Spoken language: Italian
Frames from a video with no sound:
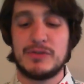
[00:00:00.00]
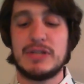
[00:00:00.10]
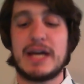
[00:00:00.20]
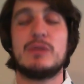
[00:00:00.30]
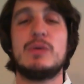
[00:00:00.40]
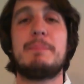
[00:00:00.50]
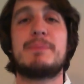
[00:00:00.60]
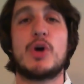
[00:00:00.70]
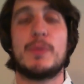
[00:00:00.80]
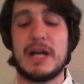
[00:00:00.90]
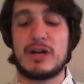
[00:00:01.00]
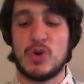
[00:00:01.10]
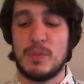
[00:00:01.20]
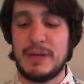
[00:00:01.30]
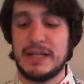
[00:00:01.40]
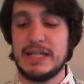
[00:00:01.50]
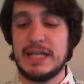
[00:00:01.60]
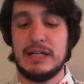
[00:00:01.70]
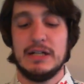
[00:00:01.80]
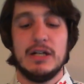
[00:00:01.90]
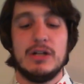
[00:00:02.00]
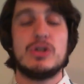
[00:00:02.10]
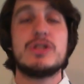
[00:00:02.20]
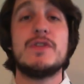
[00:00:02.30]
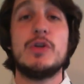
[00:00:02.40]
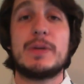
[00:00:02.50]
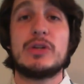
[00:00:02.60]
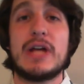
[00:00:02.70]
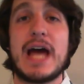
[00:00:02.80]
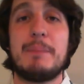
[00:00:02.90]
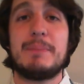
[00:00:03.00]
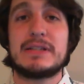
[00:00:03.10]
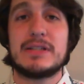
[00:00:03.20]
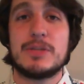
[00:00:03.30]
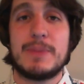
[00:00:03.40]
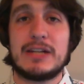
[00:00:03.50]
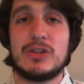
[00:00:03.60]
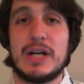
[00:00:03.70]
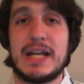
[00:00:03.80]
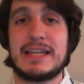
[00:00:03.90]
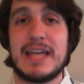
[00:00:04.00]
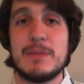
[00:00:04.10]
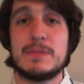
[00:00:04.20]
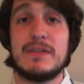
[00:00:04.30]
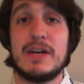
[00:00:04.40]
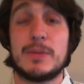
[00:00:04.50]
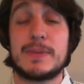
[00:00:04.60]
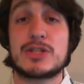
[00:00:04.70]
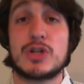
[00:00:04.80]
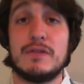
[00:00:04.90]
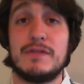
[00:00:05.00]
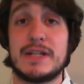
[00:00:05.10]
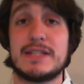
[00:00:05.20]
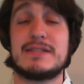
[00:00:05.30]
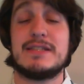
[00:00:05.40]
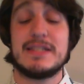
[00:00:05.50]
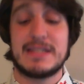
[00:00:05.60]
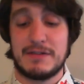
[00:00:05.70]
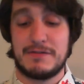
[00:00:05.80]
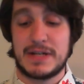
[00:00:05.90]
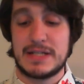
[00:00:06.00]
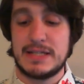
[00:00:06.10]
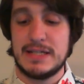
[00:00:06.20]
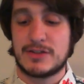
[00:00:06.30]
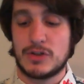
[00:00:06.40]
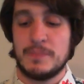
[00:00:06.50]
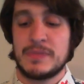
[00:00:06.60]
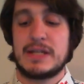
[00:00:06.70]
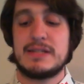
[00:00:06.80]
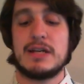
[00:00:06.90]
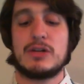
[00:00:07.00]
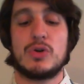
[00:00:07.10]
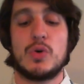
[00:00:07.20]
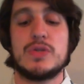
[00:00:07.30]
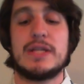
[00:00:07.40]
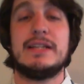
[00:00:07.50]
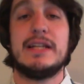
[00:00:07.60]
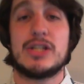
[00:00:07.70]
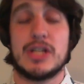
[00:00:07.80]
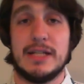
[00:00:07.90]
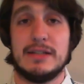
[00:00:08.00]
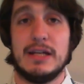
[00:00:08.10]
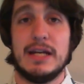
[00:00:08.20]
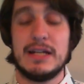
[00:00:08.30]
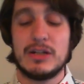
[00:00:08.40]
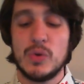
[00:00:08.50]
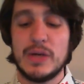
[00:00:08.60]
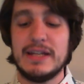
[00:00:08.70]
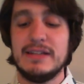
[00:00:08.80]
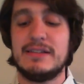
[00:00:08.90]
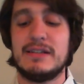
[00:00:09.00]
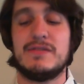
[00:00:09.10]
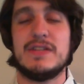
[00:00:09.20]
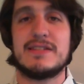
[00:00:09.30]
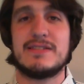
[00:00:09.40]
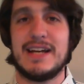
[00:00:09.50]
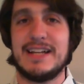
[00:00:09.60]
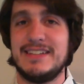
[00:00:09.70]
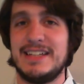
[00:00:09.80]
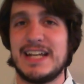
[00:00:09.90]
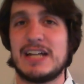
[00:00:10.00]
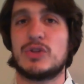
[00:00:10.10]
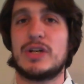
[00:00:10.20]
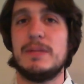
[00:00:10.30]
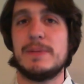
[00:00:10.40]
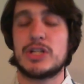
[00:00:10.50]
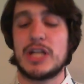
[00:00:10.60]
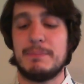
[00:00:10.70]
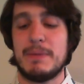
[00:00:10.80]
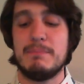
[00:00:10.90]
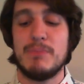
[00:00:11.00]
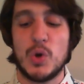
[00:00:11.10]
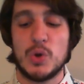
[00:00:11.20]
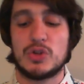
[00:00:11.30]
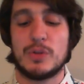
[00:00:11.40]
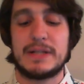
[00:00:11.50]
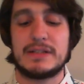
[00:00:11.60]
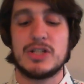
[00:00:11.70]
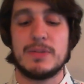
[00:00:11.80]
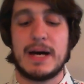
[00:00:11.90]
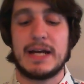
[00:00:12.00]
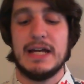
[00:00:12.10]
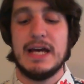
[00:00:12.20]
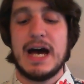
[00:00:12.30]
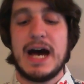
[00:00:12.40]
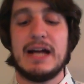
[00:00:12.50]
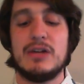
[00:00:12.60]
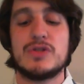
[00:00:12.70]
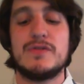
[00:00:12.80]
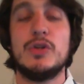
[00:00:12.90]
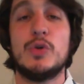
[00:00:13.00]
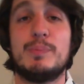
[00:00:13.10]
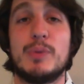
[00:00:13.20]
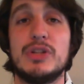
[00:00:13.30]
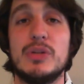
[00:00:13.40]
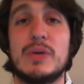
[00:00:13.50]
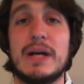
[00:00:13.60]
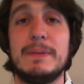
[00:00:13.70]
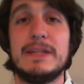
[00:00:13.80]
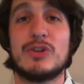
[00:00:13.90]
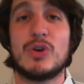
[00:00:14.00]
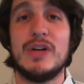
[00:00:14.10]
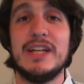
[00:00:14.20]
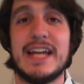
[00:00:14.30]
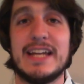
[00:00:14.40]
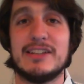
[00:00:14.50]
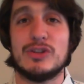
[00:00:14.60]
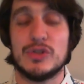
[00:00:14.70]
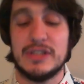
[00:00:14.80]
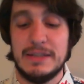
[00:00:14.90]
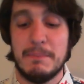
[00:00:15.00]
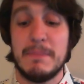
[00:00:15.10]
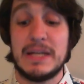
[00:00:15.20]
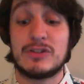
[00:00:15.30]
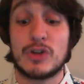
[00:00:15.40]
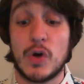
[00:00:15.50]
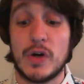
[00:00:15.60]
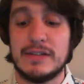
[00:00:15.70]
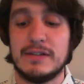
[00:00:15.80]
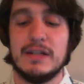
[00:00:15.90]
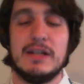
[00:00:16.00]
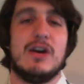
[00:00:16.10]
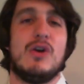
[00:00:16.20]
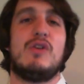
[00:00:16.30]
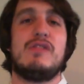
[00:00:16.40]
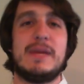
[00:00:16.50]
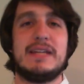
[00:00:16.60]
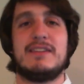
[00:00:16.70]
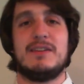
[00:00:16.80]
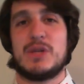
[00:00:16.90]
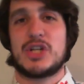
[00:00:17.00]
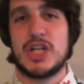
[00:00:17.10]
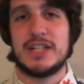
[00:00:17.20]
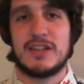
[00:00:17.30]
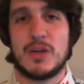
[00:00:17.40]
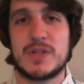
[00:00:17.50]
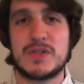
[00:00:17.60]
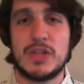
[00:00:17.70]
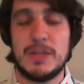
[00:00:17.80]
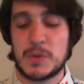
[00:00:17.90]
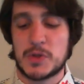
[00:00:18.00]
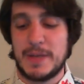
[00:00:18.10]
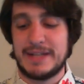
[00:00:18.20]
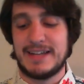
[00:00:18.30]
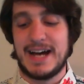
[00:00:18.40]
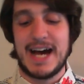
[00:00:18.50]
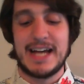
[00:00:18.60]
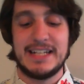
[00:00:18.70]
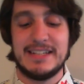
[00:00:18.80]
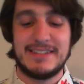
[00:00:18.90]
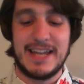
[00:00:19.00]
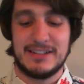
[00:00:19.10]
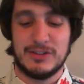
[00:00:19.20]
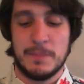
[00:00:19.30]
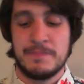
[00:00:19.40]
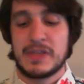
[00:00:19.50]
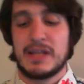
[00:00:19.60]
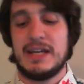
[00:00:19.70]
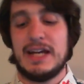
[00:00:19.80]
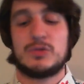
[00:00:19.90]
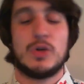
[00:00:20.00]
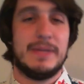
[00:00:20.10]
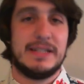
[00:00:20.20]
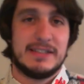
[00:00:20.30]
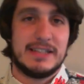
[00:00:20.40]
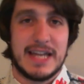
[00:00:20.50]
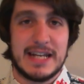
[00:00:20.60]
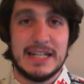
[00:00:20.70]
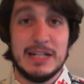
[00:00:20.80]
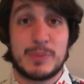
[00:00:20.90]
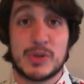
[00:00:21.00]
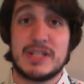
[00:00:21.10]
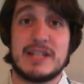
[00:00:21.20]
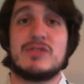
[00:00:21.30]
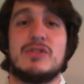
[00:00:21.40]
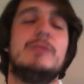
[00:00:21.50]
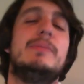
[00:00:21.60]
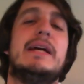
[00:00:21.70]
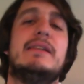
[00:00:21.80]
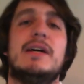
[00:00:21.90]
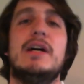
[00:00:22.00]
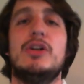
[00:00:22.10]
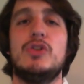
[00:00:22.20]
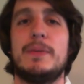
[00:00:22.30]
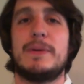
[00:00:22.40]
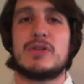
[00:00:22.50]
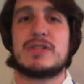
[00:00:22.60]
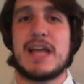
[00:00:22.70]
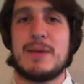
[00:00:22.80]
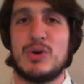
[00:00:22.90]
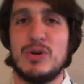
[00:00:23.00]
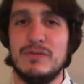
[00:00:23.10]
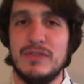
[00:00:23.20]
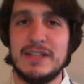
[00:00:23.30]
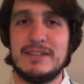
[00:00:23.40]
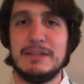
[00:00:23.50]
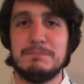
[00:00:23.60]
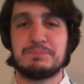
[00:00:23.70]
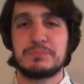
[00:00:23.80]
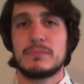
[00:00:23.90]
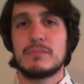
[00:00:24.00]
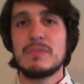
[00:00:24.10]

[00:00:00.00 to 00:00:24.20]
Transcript: per fondare una propria compagnia. Lo sviluppatore ha partecipato alla Game Developers Conference di San Francisco, che si è conclusa di recente, e in alcune interviste ha dichiarato che gli piacerebbe molto partecipare allo sviluppo di un capitolo inedito di Metroid. Ovviamente una scelta di questo tipo spetta a Nintendo, che attualmente detiene il possesso del brand. Noi però siamo convinti